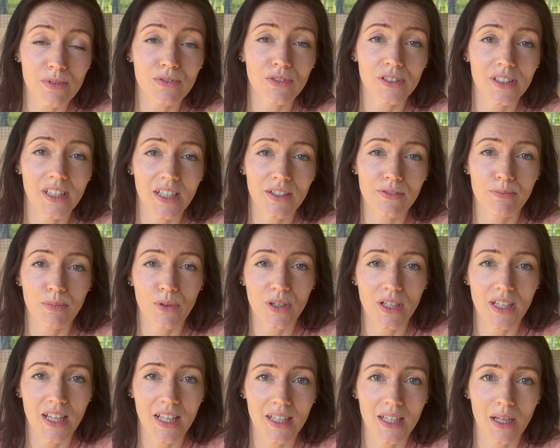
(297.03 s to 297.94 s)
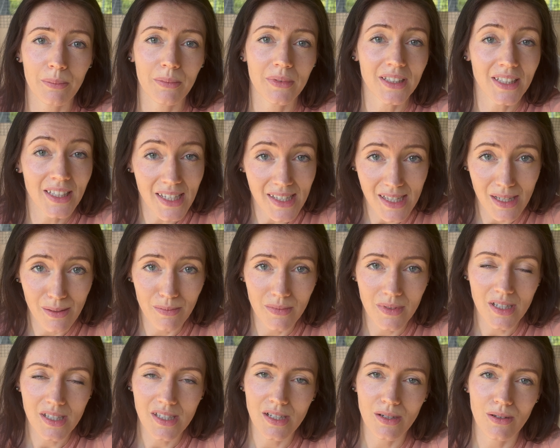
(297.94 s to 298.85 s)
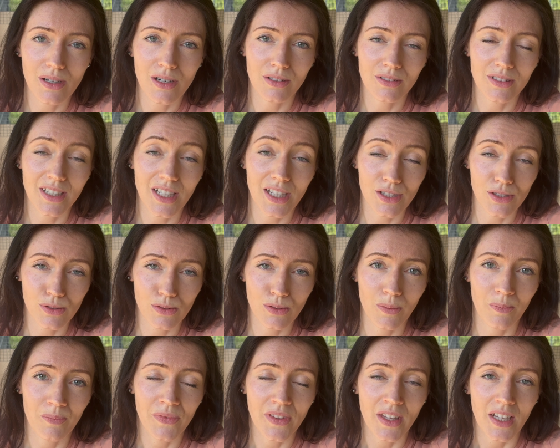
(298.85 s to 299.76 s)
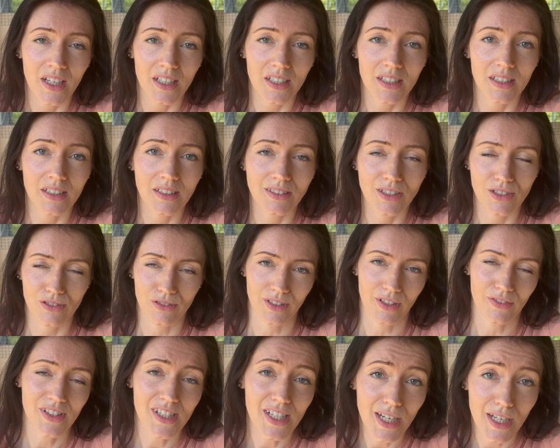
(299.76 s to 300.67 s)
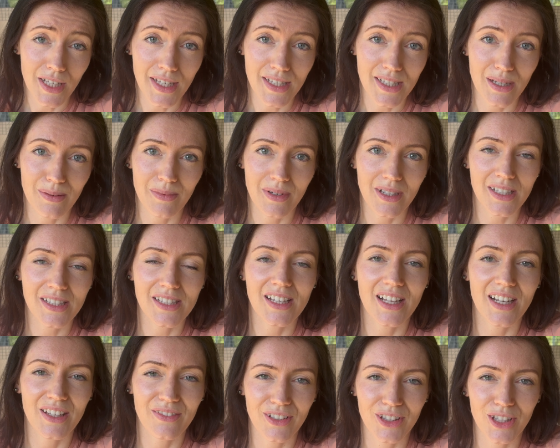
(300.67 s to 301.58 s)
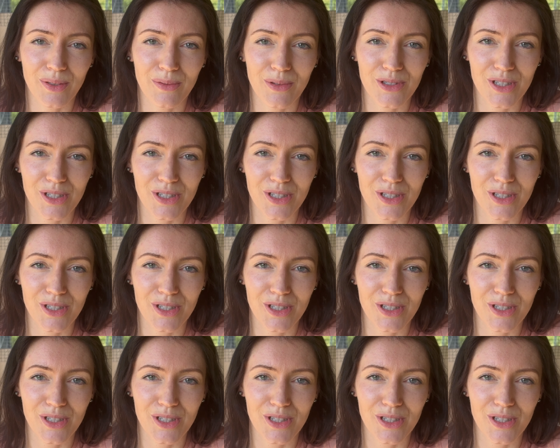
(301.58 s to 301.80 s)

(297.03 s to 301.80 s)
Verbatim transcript: woda w poidle nam nie zamarzała od razu, e, znaczy ona wcale nie zamarznie, ale wiadomo,